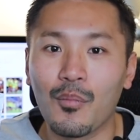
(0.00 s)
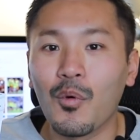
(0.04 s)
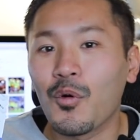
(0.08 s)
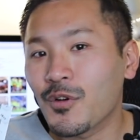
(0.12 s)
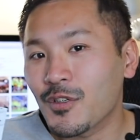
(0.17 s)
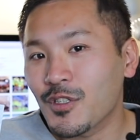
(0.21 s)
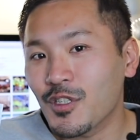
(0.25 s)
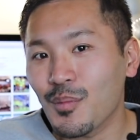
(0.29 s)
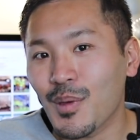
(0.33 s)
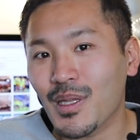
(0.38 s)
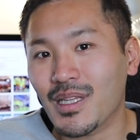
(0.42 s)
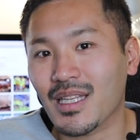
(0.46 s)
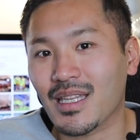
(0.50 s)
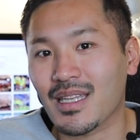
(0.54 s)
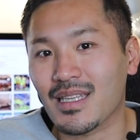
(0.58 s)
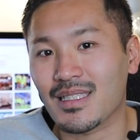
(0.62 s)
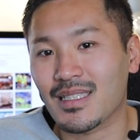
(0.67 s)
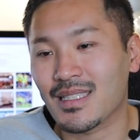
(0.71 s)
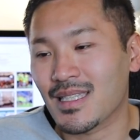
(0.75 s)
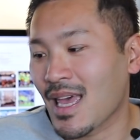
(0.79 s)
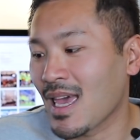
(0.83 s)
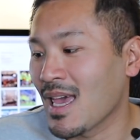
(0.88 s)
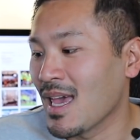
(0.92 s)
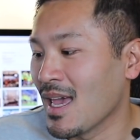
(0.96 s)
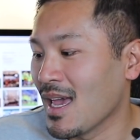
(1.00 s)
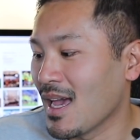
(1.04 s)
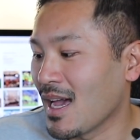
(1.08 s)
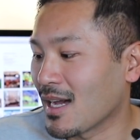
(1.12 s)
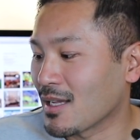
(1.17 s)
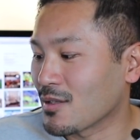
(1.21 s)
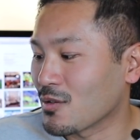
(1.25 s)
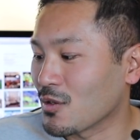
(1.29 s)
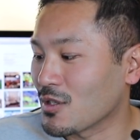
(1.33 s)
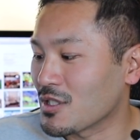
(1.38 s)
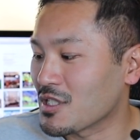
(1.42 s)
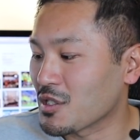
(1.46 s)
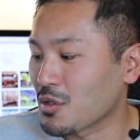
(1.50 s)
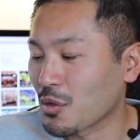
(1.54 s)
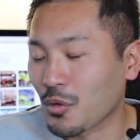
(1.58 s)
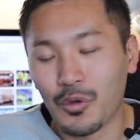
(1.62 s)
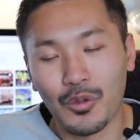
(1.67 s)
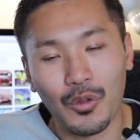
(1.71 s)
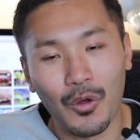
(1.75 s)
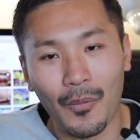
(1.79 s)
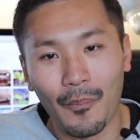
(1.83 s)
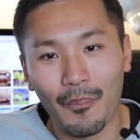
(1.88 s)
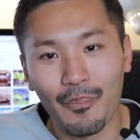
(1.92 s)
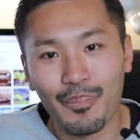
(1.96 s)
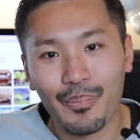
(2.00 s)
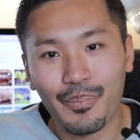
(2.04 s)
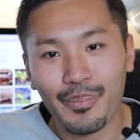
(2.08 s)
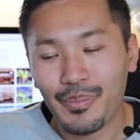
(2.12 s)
も含めてですねあの一度この